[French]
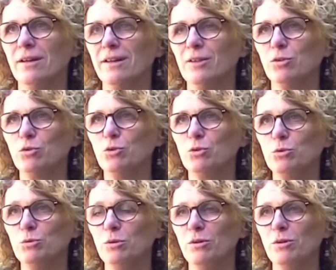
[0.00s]
Et donc du
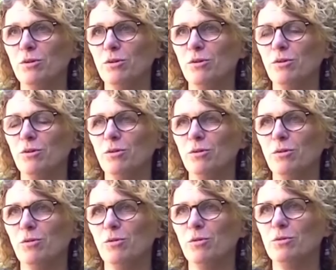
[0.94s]
coup, euh,
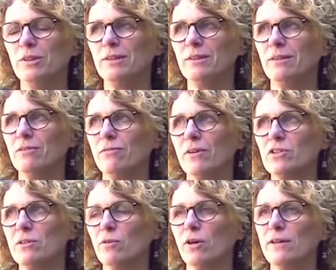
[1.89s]

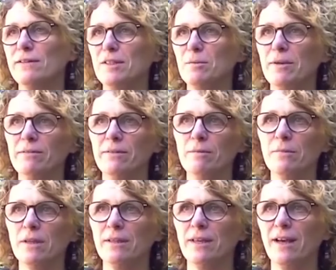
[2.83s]
j'avais organisé ma vie de
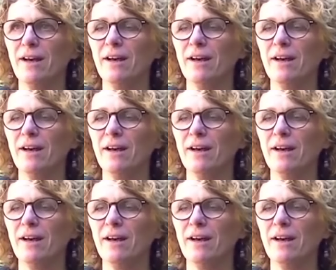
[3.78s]
manière